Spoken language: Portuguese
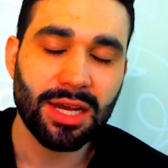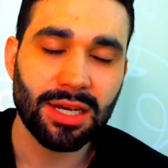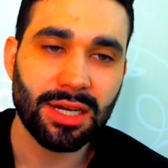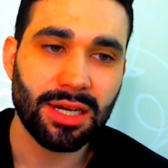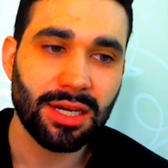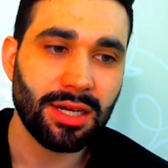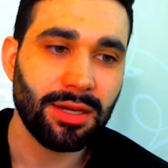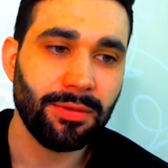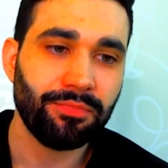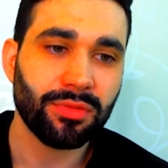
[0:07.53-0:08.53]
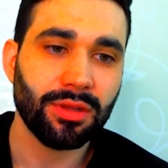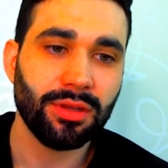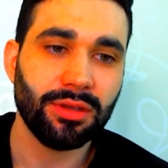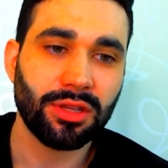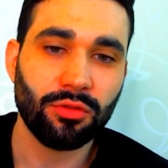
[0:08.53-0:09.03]
uh,
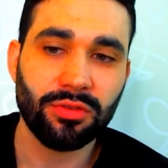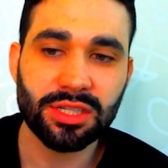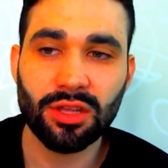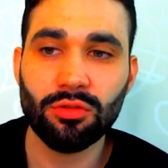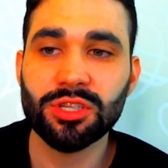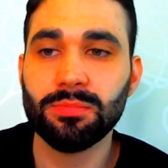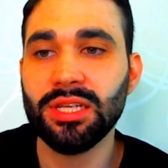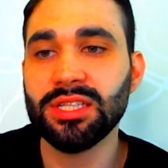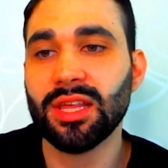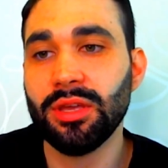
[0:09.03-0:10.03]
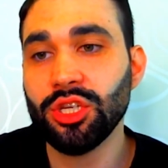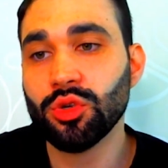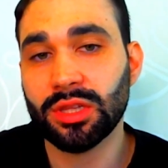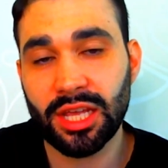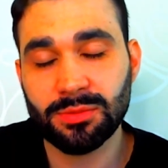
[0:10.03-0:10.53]
talvez não
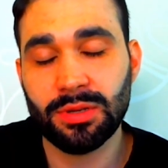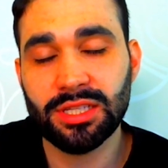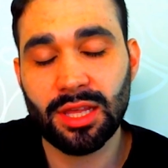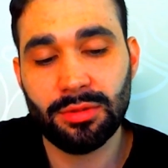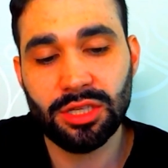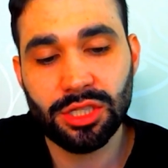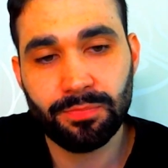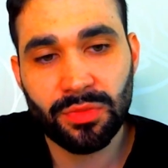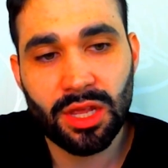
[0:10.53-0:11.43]
explicitamente ou até explicitamente,